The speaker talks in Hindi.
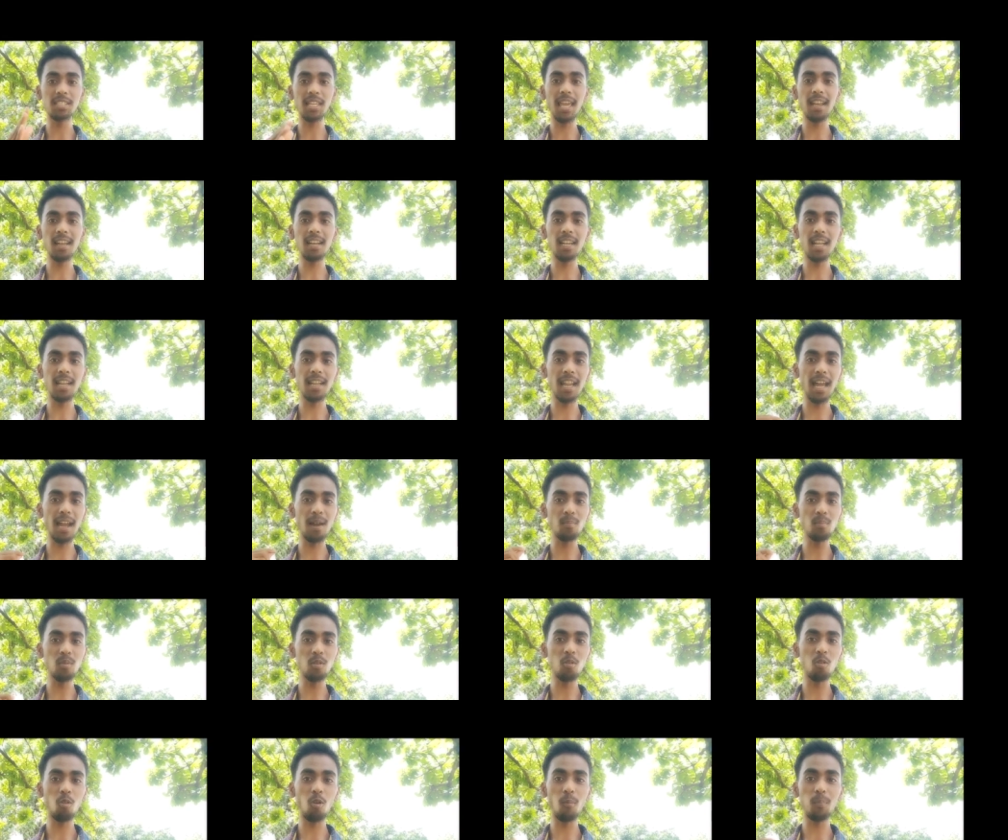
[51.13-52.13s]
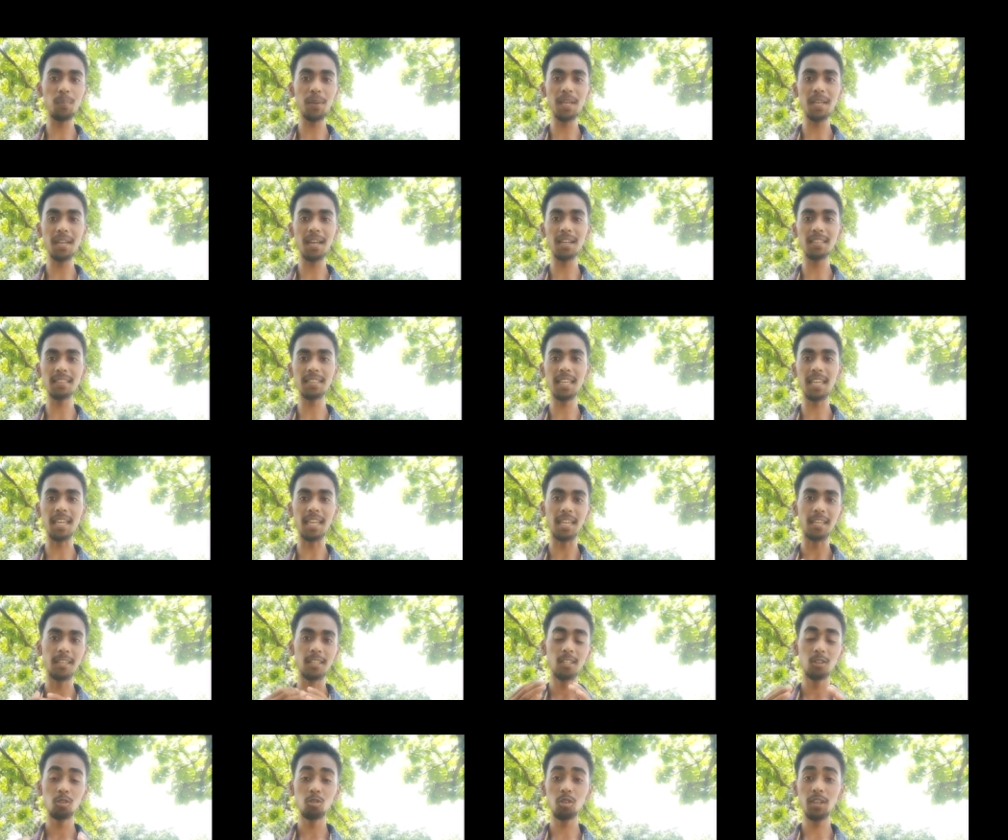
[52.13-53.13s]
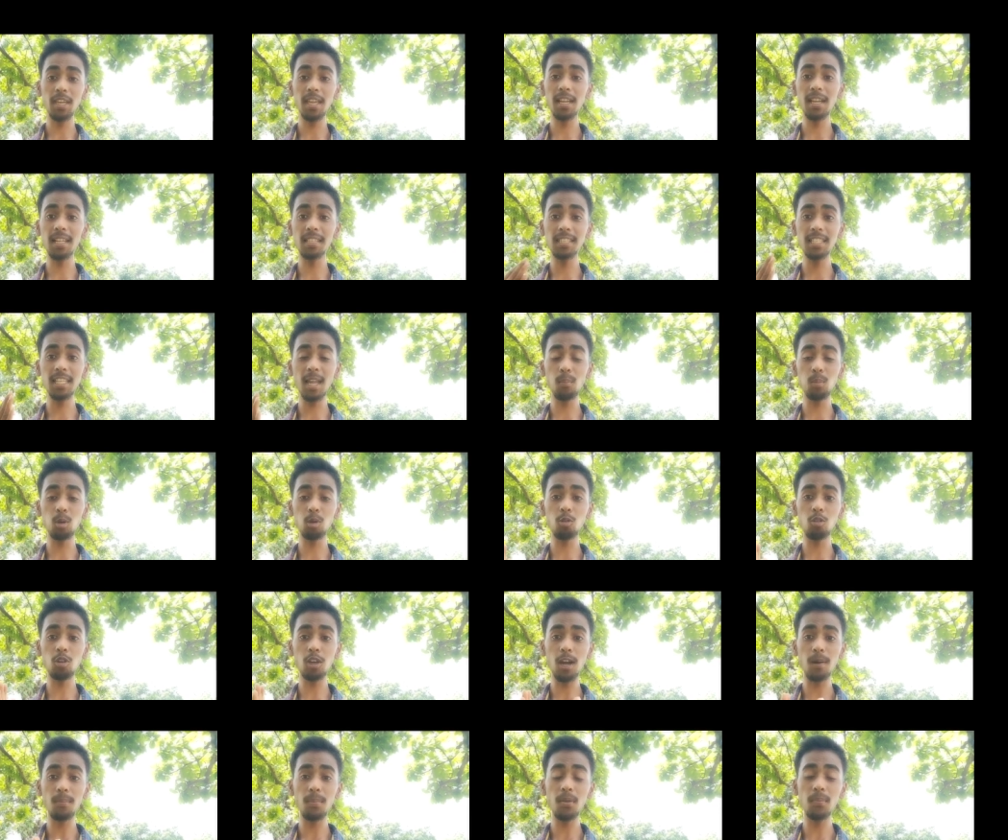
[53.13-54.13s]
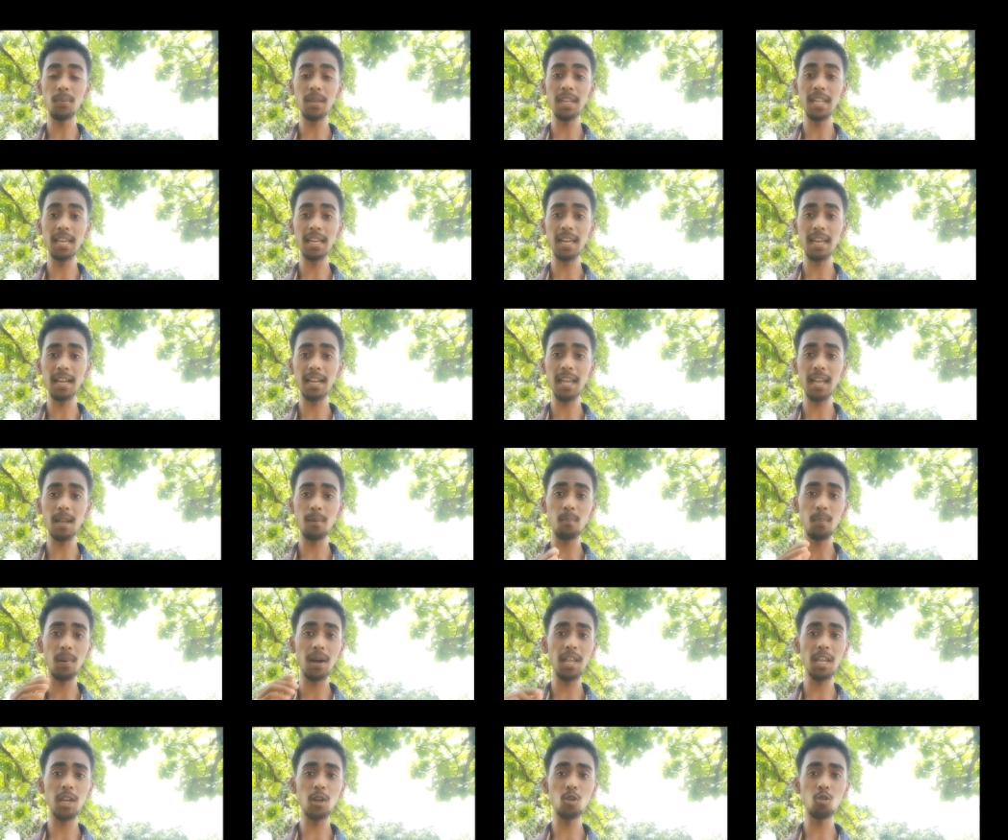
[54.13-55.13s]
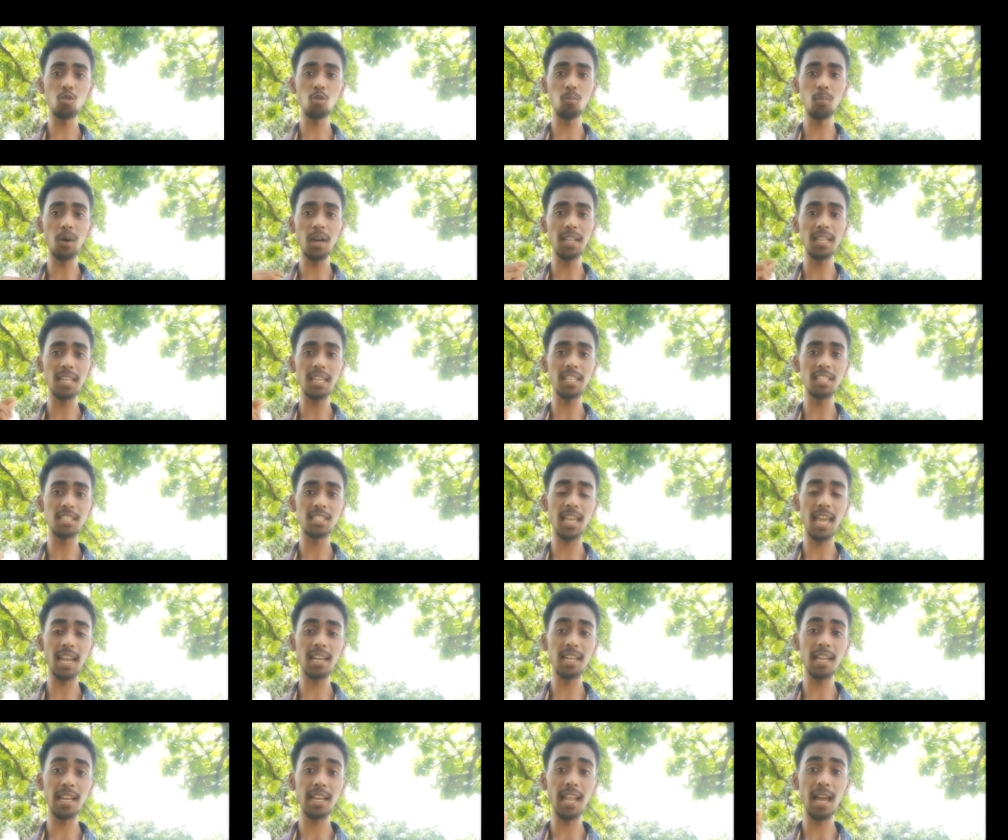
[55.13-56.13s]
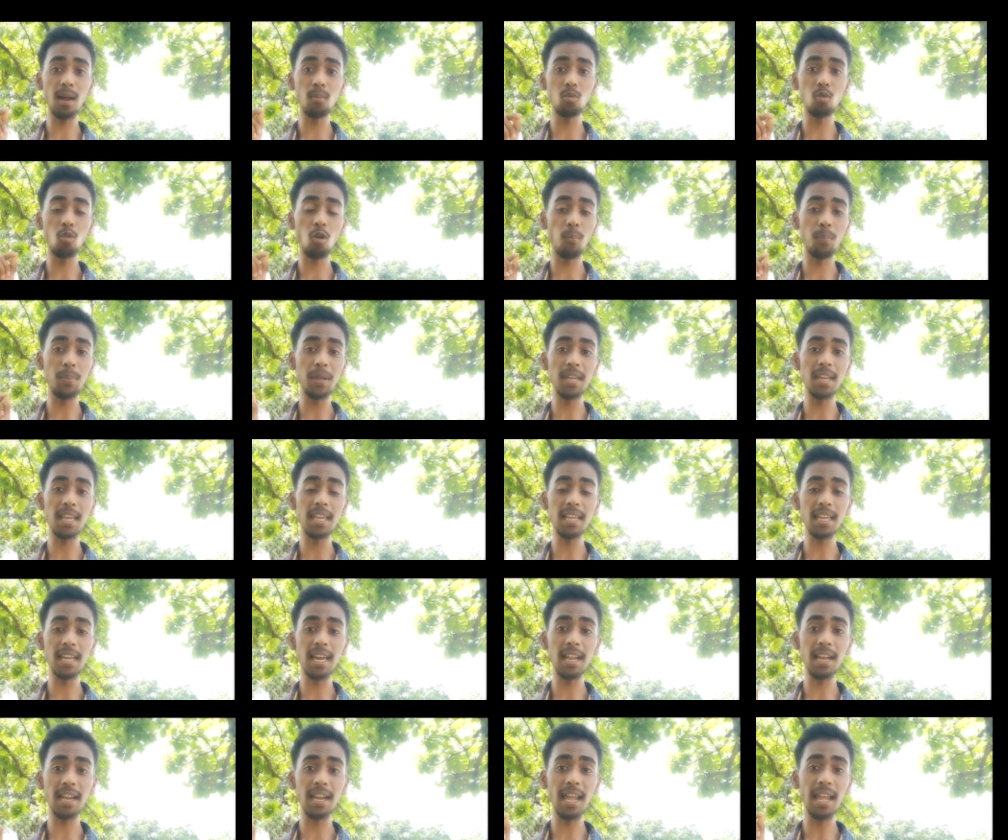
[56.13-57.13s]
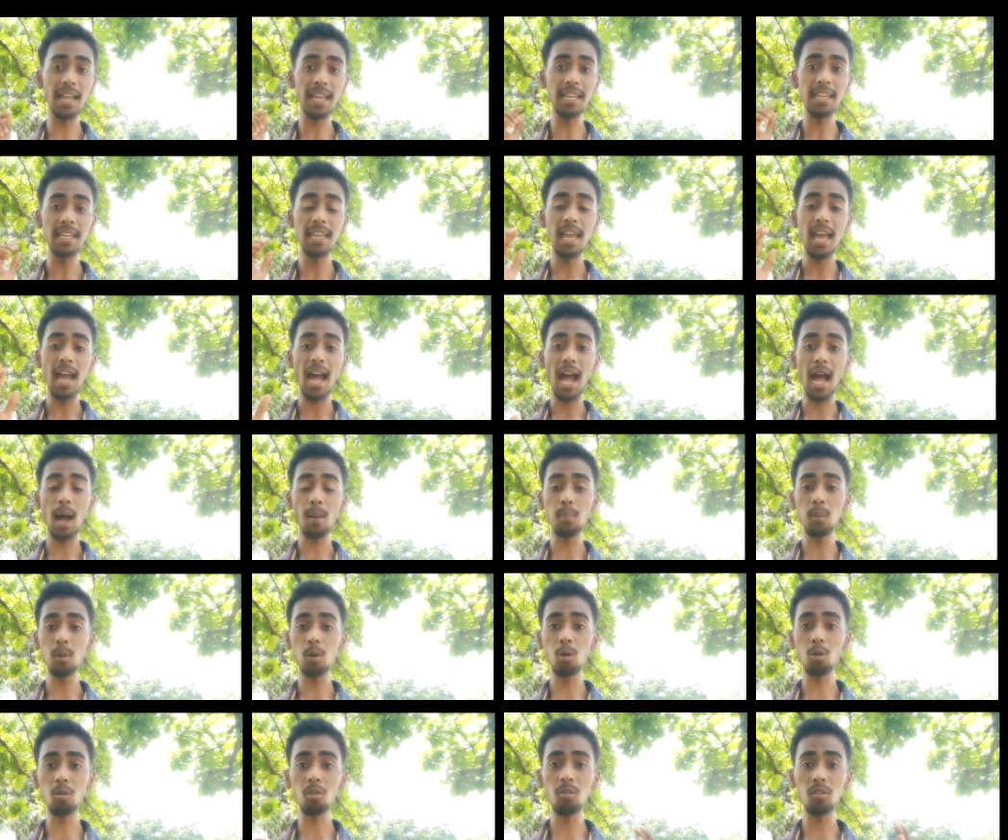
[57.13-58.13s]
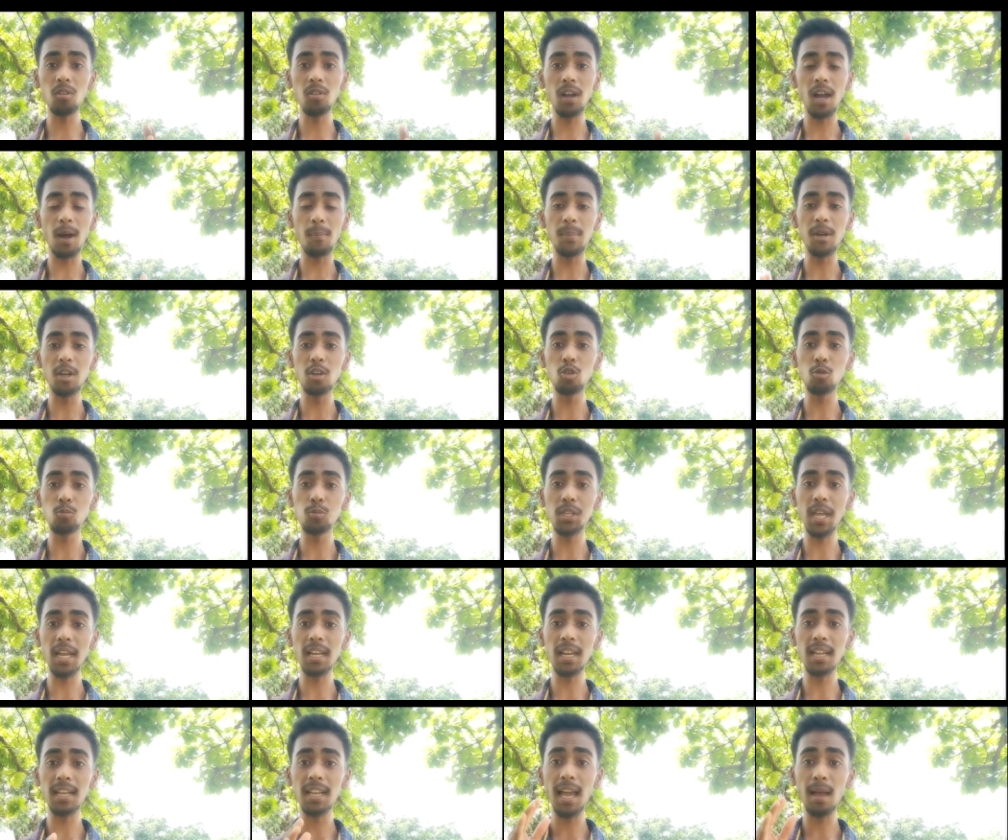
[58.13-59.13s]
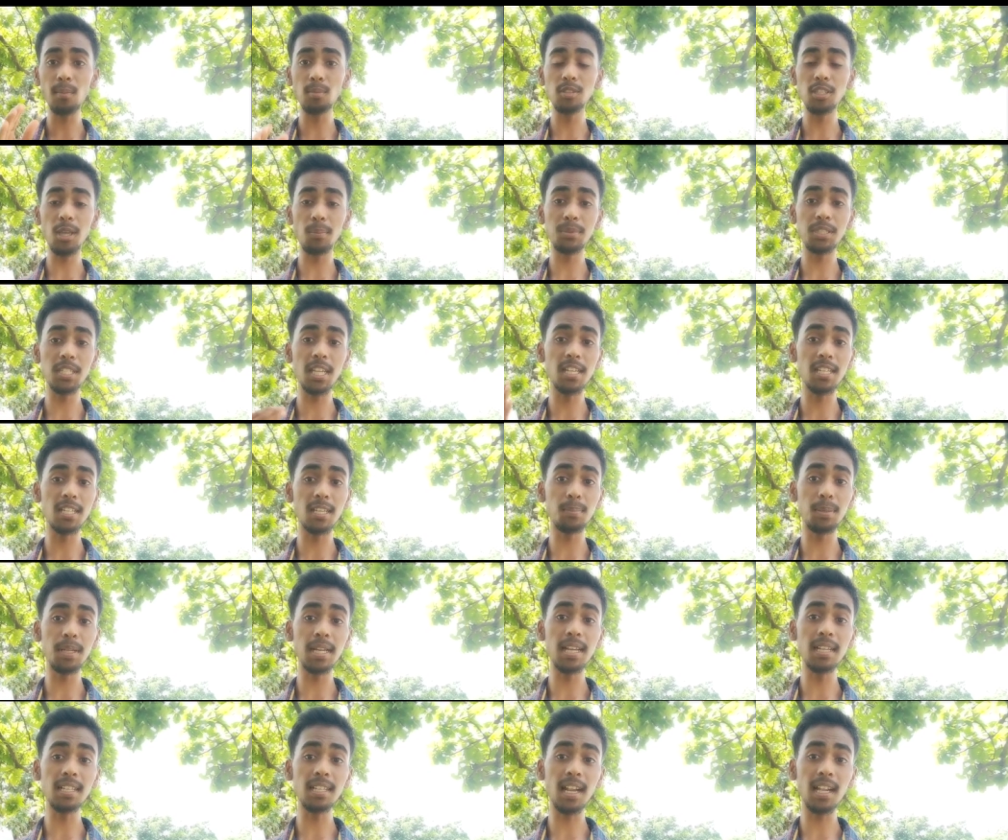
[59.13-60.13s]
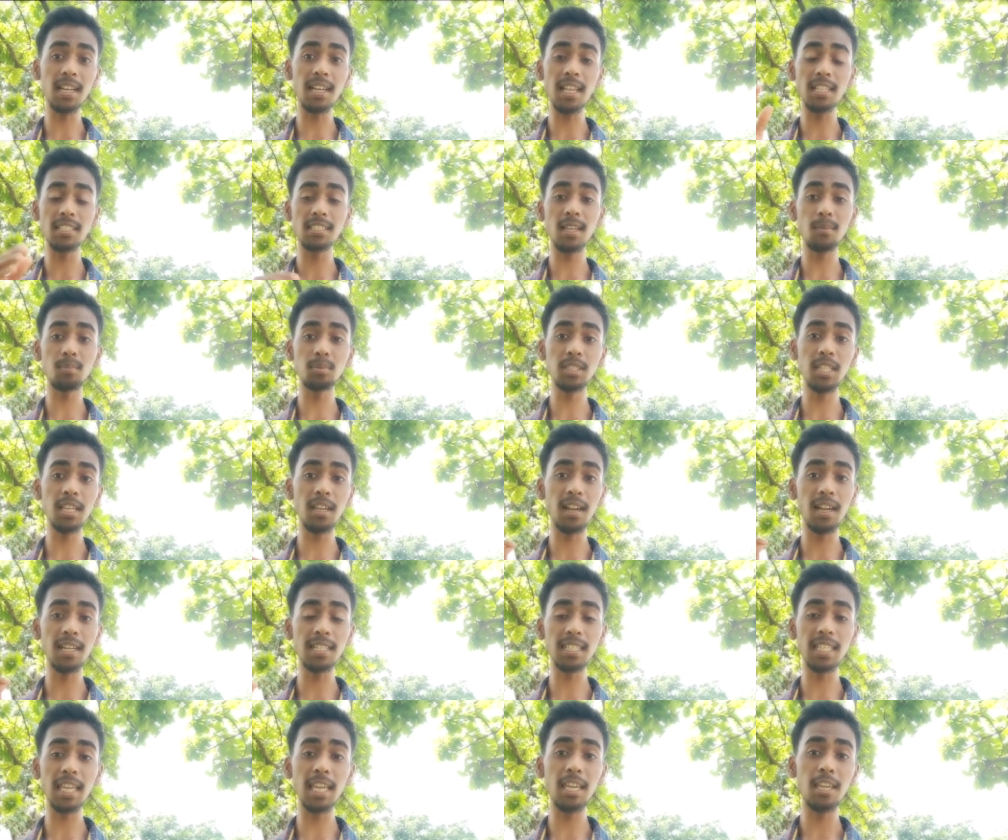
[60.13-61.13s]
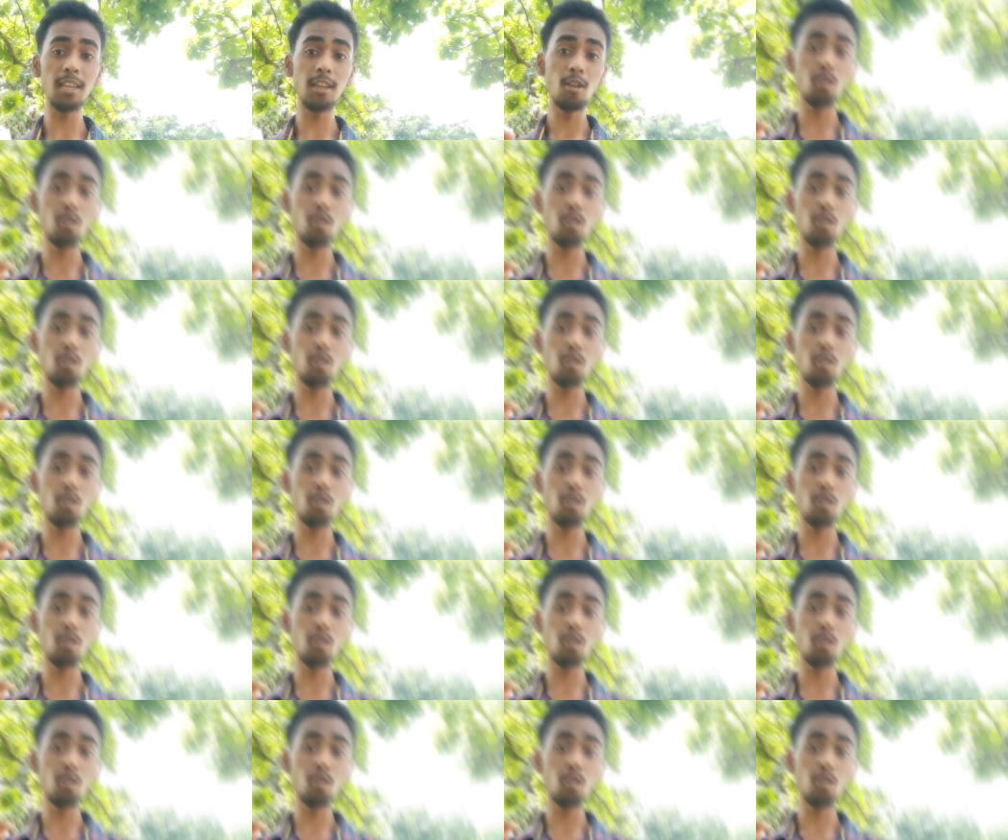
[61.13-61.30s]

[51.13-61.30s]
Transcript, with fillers: चैनल का नाम कॉपी करते हैं तो ये गलती आप लोग को कभी भी नहीं करना है बड़े यूट्यूबर के चैनल का नाम कॉपी नहीं करना है आप लोग को अपने यूट्यूब चैनल का नाम सबसे डिफरेंट रखना है सबसे हट के